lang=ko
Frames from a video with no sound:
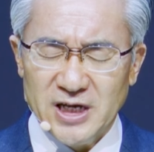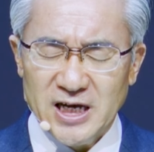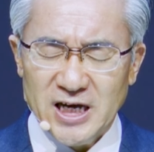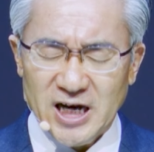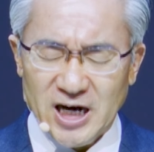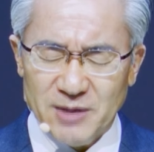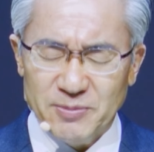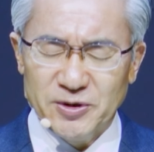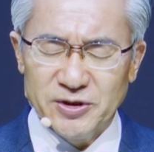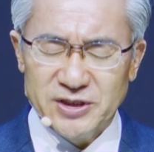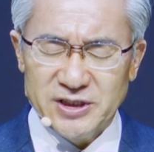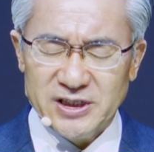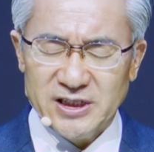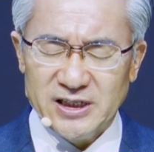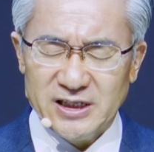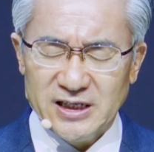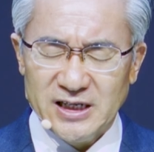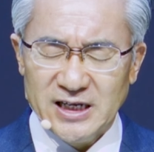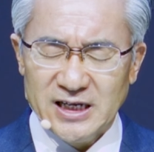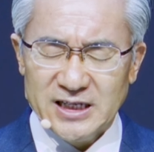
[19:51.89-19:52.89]

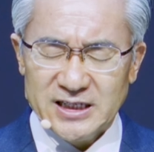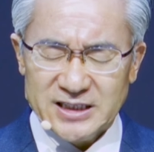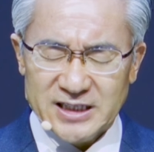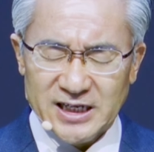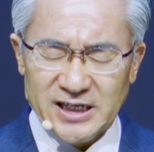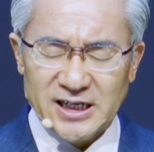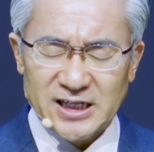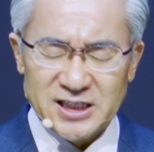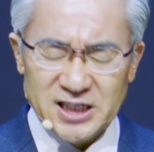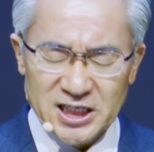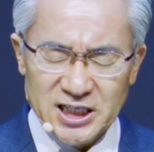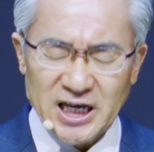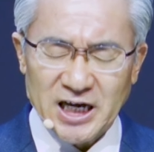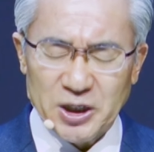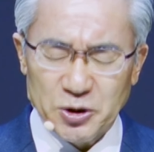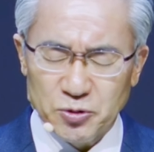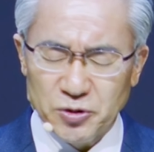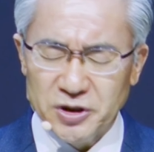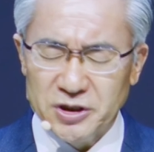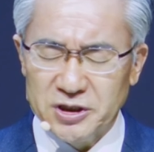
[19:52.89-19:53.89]
아버지, 제가
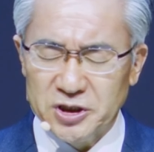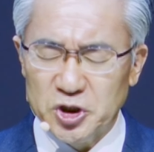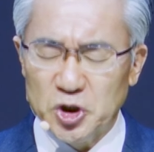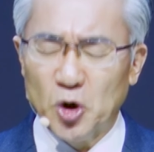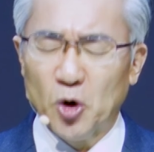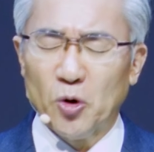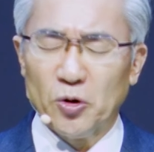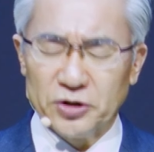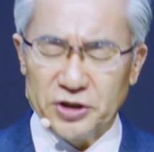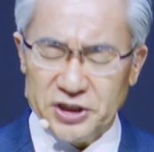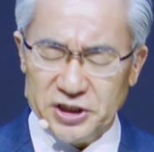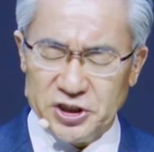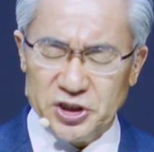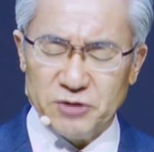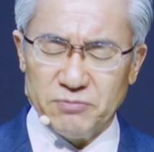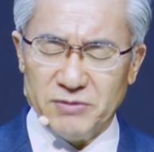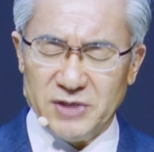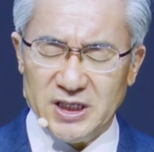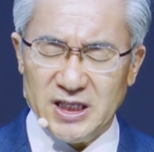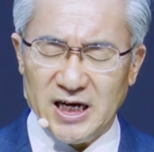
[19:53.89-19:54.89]
기다리고 있는 영혼이
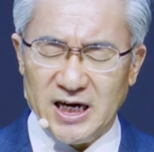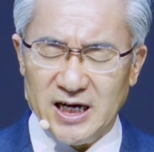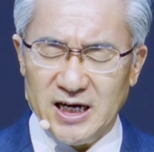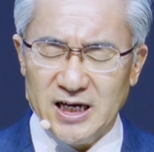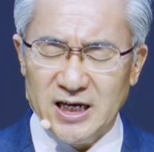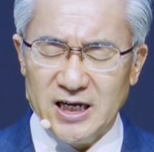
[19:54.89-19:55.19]
있습니다.